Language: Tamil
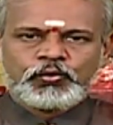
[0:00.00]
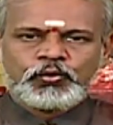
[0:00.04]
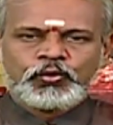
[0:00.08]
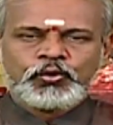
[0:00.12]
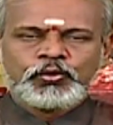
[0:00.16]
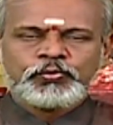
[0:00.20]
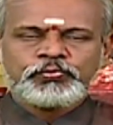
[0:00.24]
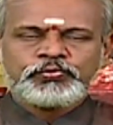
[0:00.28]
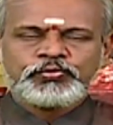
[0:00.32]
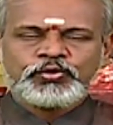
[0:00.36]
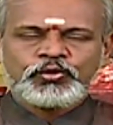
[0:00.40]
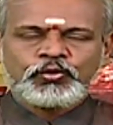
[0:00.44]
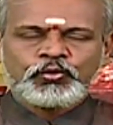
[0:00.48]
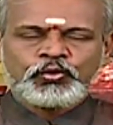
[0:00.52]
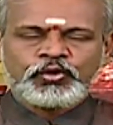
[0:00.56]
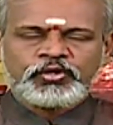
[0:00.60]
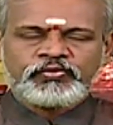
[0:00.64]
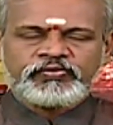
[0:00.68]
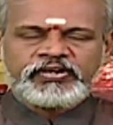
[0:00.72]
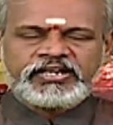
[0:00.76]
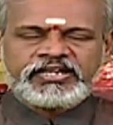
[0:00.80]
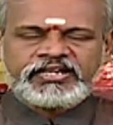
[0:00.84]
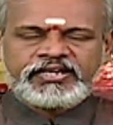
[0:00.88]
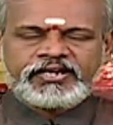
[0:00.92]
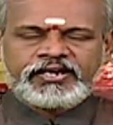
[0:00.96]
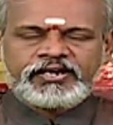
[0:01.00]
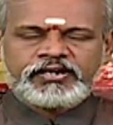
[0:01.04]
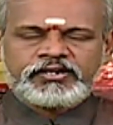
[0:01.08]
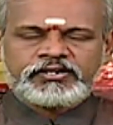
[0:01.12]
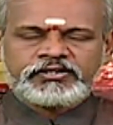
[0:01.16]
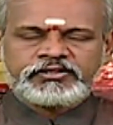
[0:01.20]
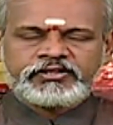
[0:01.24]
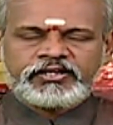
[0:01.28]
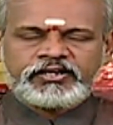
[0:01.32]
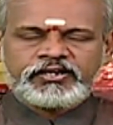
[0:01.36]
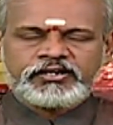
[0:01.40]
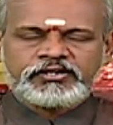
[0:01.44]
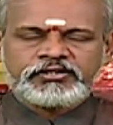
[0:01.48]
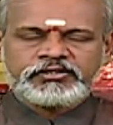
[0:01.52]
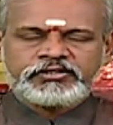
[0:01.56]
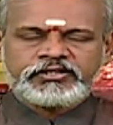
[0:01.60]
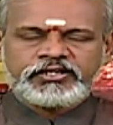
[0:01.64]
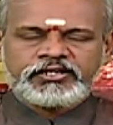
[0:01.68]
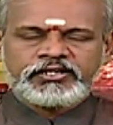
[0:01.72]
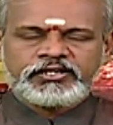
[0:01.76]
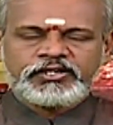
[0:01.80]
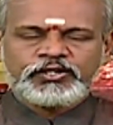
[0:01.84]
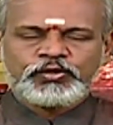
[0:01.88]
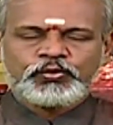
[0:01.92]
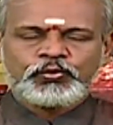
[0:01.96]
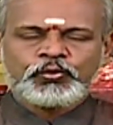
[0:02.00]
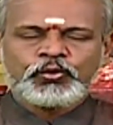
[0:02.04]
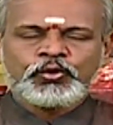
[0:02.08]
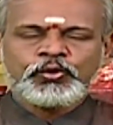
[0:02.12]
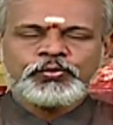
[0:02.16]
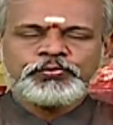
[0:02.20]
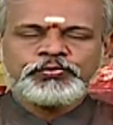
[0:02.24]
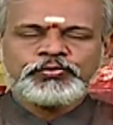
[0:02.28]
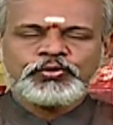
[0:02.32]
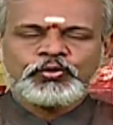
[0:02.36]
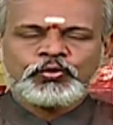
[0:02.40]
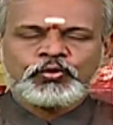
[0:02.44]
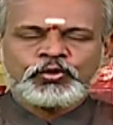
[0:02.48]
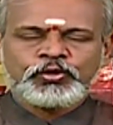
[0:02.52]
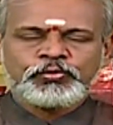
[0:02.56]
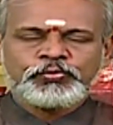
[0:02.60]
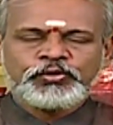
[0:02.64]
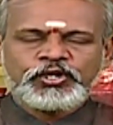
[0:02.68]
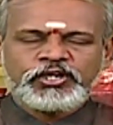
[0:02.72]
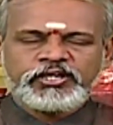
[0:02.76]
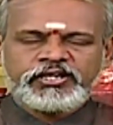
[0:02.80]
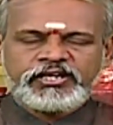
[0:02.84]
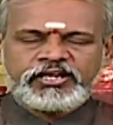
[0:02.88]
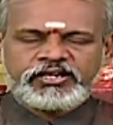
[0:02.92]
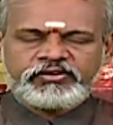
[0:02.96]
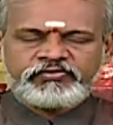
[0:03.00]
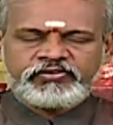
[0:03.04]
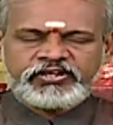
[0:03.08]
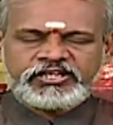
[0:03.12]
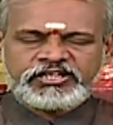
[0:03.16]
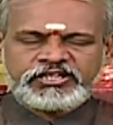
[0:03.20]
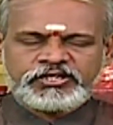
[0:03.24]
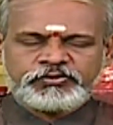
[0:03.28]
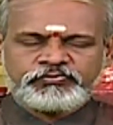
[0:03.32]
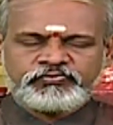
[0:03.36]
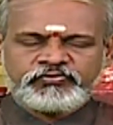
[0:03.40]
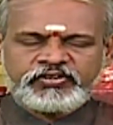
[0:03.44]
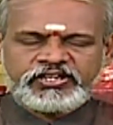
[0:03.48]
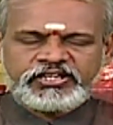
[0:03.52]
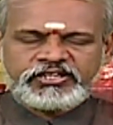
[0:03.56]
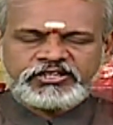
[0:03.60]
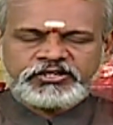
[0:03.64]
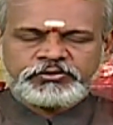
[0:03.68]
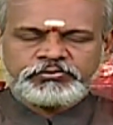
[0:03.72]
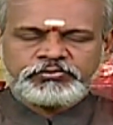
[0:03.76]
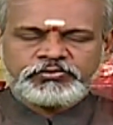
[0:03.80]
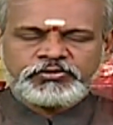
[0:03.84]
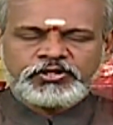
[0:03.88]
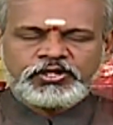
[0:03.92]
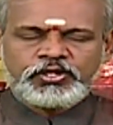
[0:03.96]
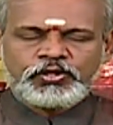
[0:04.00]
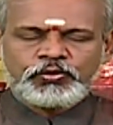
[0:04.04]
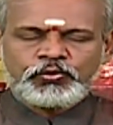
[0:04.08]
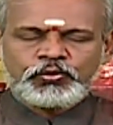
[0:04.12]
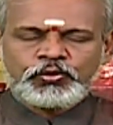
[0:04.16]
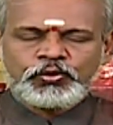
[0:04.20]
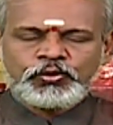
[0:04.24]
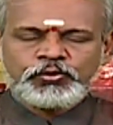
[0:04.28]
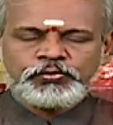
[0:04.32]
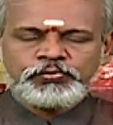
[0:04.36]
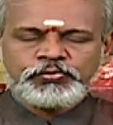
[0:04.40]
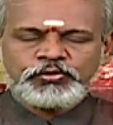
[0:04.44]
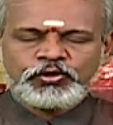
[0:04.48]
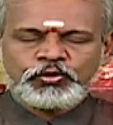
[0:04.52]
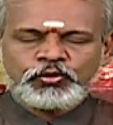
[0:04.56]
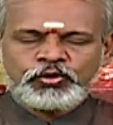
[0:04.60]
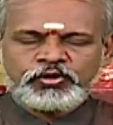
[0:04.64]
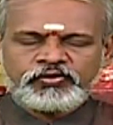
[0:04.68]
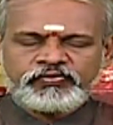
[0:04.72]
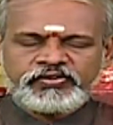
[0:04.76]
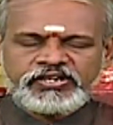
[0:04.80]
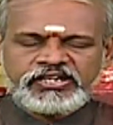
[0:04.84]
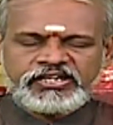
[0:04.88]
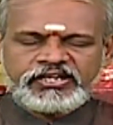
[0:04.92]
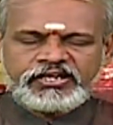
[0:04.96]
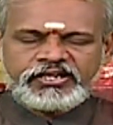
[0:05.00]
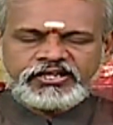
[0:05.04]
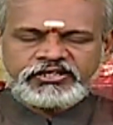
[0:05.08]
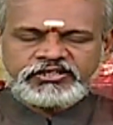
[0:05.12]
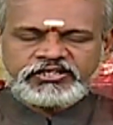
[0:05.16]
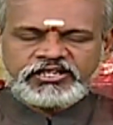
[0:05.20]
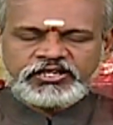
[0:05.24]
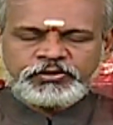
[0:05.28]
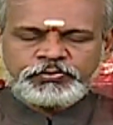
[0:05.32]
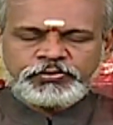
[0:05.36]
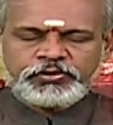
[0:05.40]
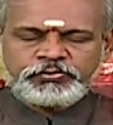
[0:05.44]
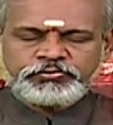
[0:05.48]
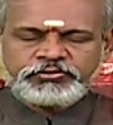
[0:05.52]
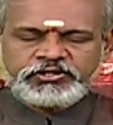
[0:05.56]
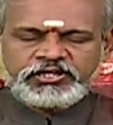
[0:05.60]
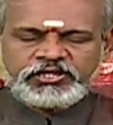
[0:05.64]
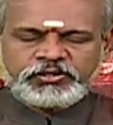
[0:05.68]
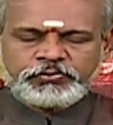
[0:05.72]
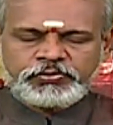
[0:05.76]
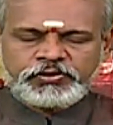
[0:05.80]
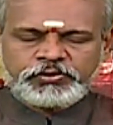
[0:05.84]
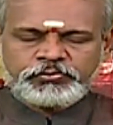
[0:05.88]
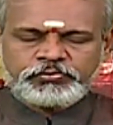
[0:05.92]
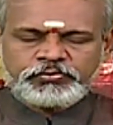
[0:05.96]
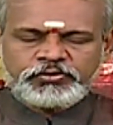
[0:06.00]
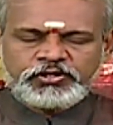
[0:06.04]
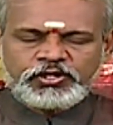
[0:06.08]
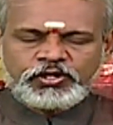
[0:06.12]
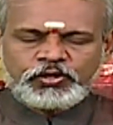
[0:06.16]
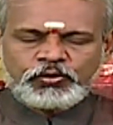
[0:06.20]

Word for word: ஓம் குருவழியே ஆதி ஆதி ஓம் குருமொழியே வேதம் வேதம் ஓம் குருவெளியே தீபம் தீபம்